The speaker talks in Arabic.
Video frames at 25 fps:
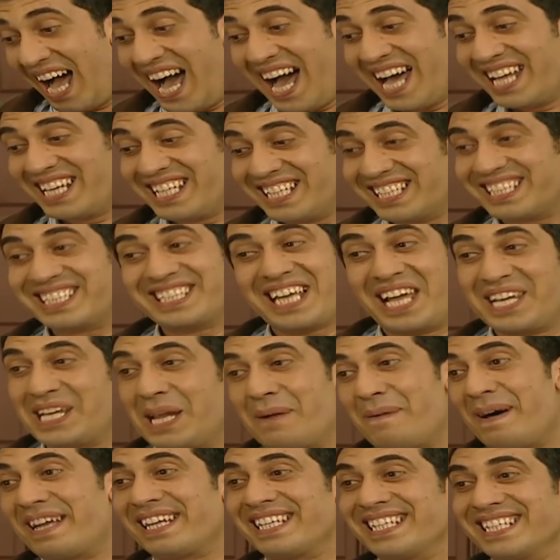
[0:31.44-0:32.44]
من القرية
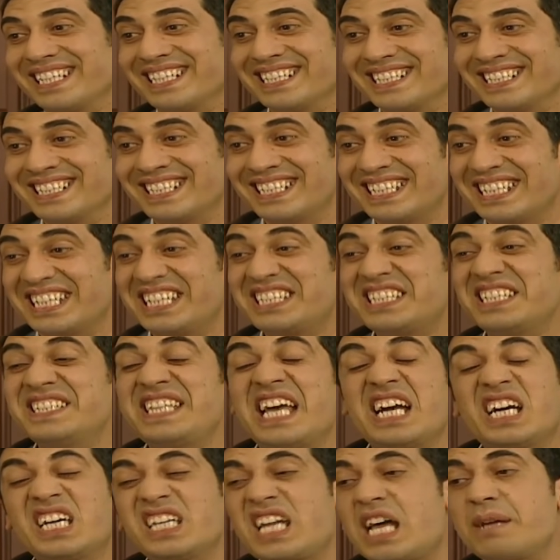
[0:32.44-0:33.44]
دزولي عمو
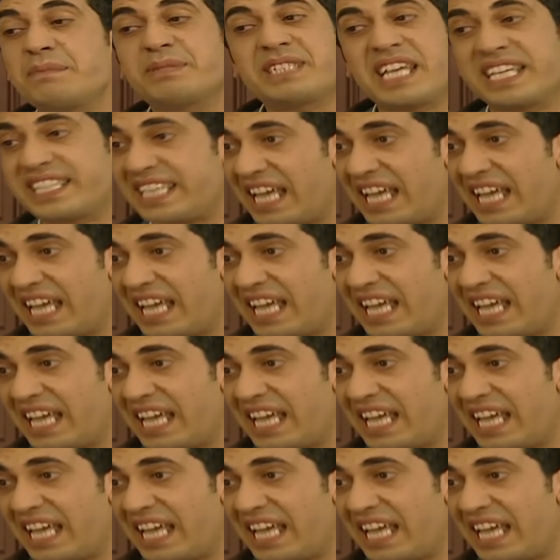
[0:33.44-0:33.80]
ما بي ولا